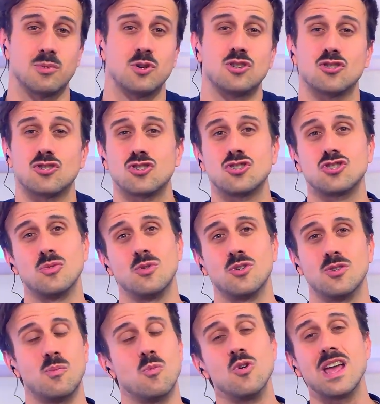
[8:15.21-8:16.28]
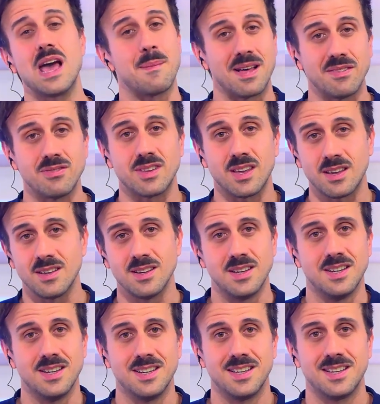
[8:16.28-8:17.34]
nosotros somos muy amantes
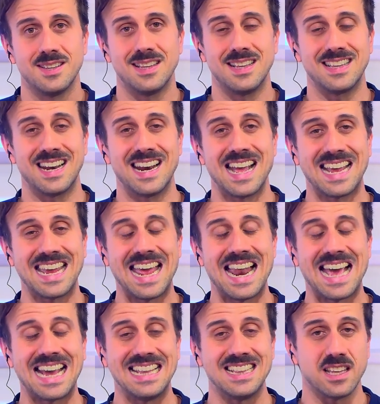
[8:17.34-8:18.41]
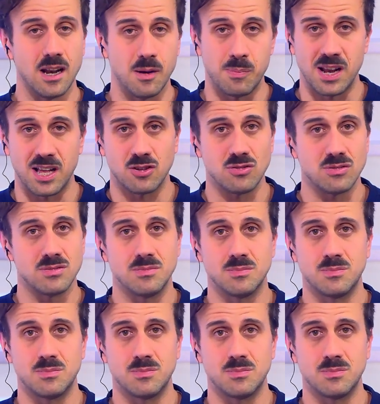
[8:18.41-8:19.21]
de tener aquí a la gente en el plato.